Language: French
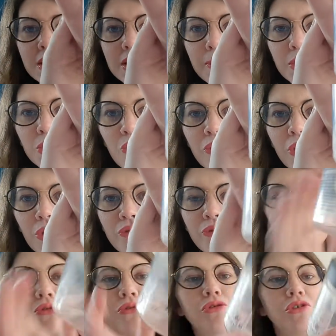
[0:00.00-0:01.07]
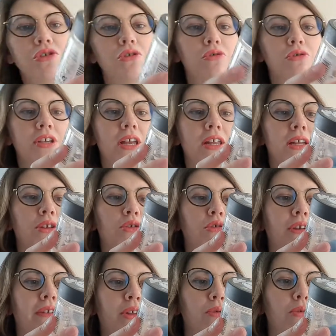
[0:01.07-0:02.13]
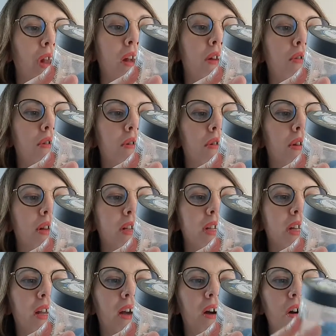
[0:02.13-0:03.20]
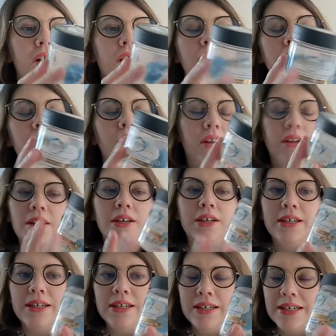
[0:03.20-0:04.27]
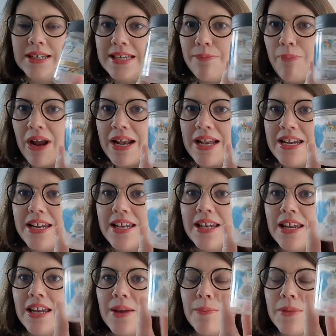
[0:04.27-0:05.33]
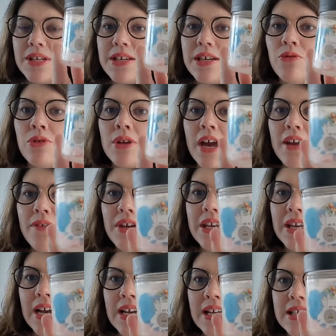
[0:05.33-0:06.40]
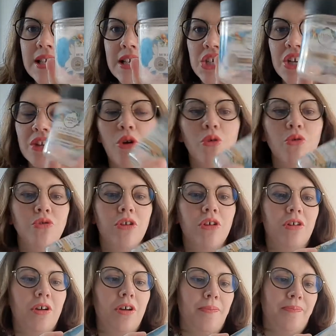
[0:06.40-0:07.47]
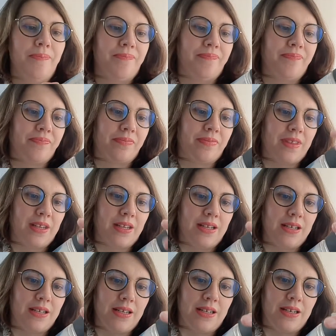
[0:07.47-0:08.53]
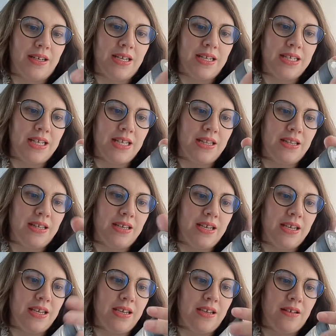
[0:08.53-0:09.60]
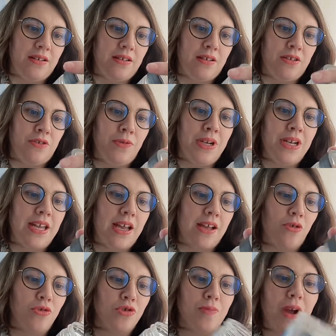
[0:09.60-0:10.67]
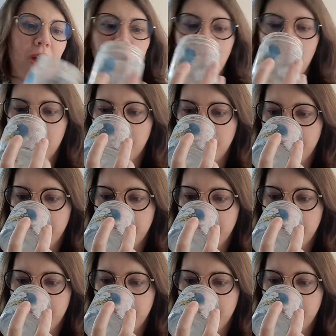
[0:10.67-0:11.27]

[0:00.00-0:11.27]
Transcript: pas trop faire le focus. Euh, il y a des trucs avec de l'alcool, etc. C'est pas clean, mais c'est ultra efficace. J'adore l'odeur. Là, c'était euh, huile d'argan du Maroc.